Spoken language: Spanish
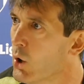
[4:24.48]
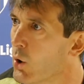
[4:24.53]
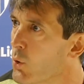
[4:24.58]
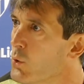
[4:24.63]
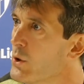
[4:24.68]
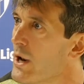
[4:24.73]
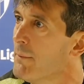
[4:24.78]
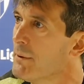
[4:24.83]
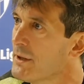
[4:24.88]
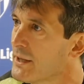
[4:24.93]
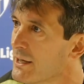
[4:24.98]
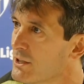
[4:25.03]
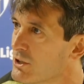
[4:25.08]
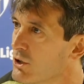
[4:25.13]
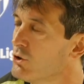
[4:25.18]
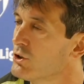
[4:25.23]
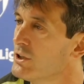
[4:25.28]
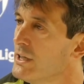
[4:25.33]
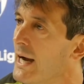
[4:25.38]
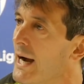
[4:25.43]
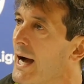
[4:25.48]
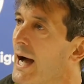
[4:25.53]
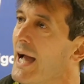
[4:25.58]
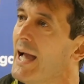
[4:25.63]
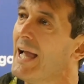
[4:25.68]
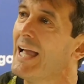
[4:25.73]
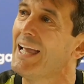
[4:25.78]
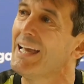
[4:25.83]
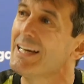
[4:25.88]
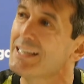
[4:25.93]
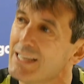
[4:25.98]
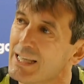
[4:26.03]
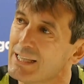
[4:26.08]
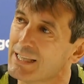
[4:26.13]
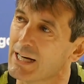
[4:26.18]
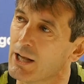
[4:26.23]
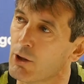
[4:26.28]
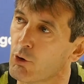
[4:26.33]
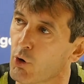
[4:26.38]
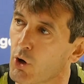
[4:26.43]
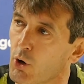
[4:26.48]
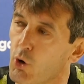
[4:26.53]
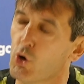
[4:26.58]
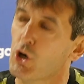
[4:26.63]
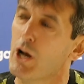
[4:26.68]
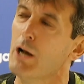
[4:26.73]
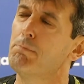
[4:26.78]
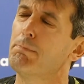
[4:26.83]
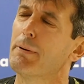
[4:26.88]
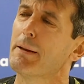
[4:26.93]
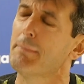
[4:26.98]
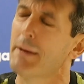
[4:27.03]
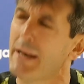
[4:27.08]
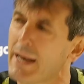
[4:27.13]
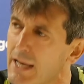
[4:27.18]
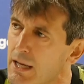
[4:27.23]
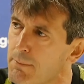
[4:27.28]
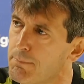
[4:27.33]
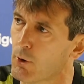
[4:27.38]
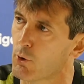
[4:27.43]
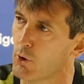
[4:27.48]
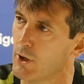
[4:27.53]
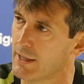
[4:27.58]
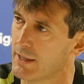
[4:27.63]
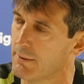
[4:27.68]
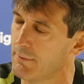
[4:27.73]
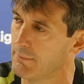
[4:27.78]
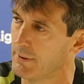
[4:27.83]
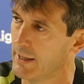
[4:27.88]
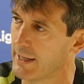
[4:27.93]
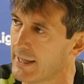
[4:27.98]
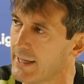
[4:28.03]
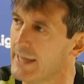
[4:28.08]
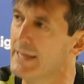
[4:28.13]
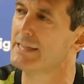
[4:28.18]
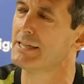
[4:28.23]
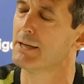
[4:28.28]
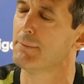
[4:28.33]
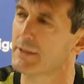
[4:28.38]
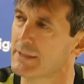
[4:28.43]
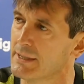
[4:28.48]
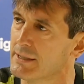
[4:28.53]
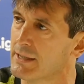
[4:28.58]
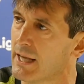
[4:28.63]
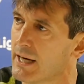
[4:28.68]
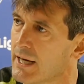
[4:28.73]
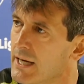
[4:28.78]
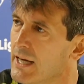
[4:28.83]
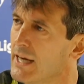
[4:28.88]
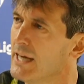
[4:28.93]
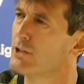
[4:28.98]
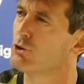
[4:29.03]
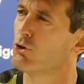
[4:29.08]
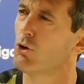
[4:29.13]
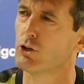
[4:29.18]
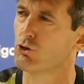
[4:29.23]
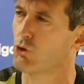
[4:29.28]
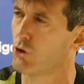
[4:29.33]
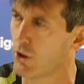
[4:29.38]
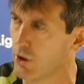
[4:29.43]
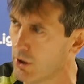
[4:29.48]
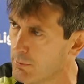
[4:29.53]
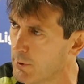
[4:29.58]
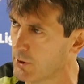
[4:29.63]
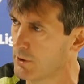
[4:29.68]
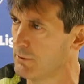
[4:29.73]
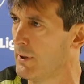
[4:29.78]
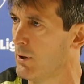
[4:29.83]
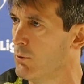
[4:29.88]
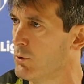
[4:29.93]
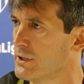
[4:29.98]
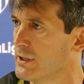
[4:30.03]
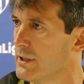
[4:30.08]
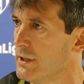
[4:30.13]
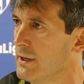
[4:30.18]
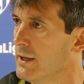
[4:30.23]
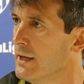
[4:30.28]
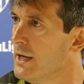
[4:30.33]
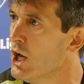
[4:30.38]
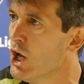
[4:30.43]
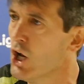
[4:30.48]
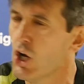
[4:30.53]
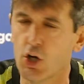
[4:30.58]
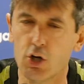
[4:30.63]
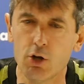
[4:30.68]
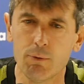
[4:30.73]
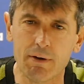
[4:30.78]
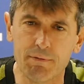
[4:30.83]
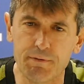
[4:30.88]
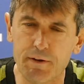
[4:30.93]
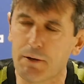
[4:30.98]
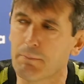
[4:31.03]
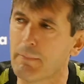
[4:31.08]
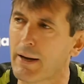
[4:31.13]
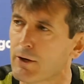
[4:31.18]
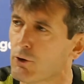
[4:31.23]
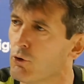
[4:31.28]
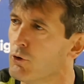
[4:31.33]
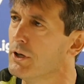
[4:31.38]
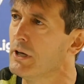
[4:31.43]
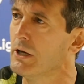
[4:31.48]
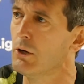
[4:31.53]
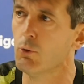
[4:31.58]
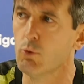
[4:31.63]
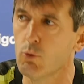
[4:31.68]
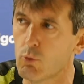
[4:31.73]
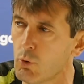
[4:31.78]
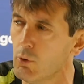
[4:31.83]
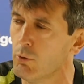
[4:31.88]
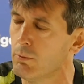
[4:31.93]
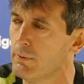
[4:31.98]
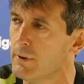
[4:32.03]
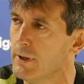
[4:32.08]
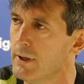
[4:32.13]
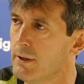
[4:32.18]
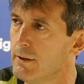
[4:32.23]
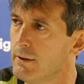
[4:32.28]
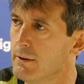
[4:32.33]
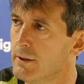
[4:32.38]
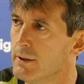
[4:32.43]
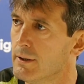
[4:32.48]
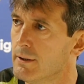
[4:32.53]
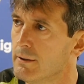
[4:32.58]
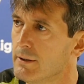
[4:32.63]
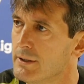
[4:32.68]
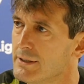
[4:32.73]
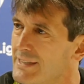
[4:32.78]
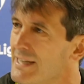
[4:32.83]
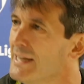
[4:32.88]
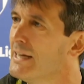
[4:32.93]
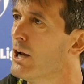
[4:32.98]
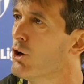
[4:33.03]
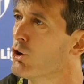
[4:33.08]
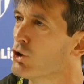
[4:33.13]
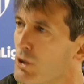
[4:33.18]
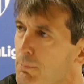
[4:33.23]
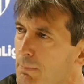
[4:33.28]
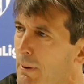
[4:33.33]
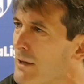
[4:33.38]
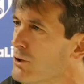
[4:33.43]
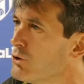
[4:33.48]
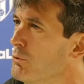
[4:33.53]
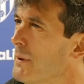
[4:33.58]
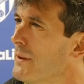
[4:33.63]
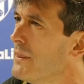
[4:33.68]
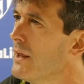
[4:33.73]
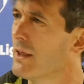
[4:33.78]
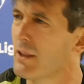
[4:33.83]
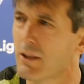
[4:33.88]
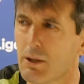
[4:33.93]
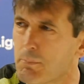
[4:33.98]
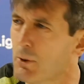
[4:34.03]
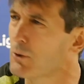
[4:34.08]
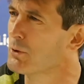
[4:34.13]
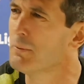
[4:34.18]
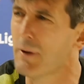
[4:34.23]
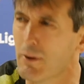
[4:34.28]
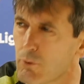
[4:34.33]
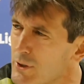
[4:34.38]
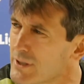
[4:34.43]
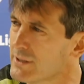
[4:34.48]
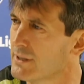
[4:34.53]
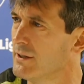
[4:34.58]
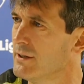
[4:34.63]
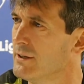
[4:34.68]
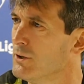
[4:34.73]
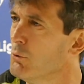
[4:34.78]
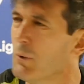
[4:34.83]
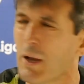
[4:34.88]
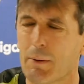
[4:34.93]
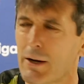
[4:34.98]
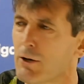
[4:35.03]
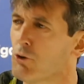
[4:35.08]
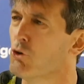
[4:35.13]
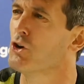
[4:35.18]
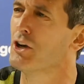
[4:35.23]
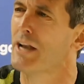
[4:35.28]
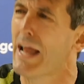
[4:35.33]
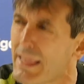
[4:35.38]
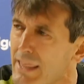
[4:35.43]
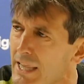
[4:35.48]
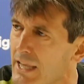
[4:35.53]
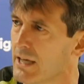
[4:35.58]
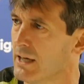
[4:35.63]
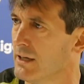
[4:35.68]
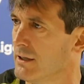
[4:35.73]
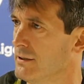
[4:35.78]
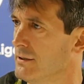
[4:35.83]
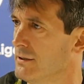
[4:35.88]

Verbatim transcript: Una vez que se consiga este entrenador, con el primer equipo con el que va a hablar y se va a sentar, es con la Sociedad Deportiva Huesca. No va a firmar con ningún club sin que lo sepa la Sociedad Deportiva Huesca. No voy a hablar con nadie,